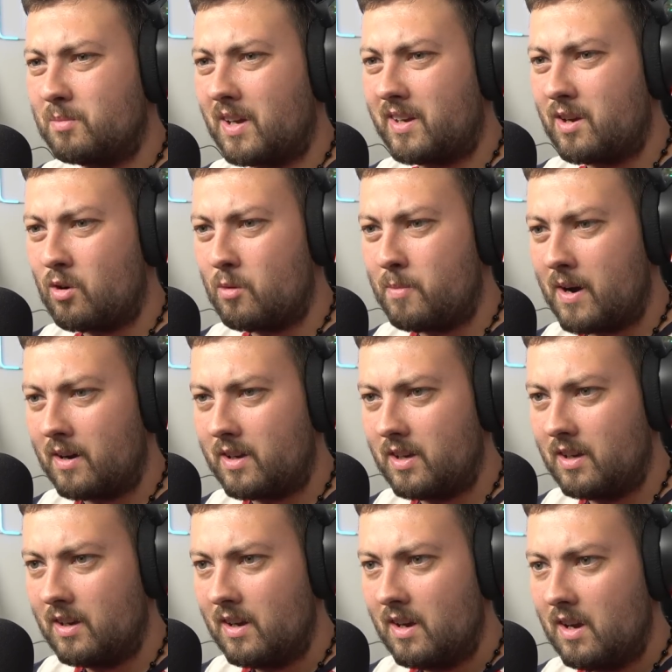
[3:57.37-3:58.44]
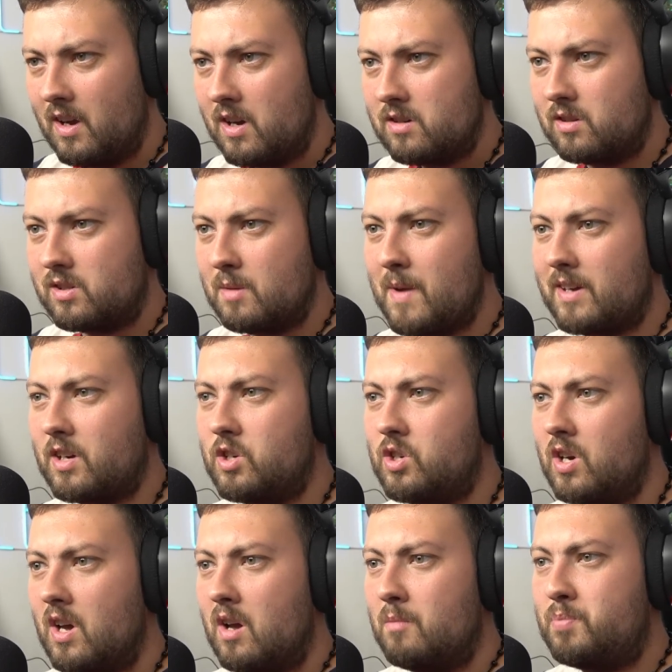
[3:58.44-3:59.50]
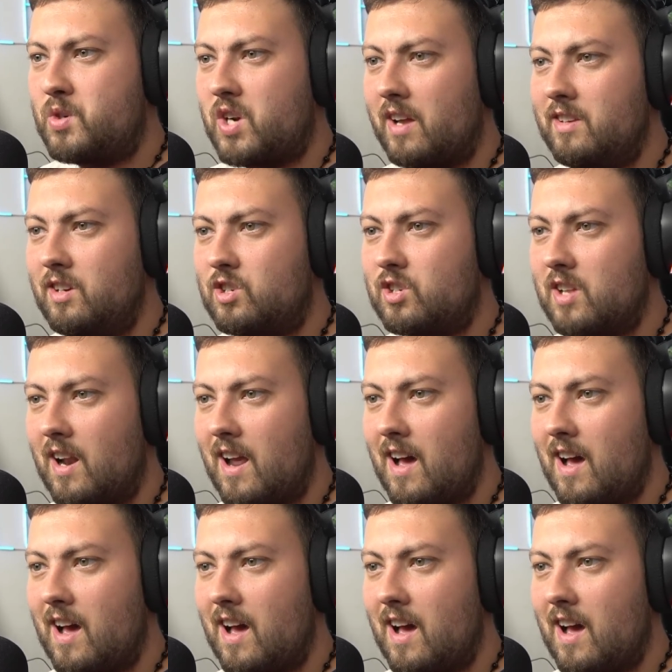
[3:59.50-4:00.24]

takie robaki? To są jakieś pszeniczne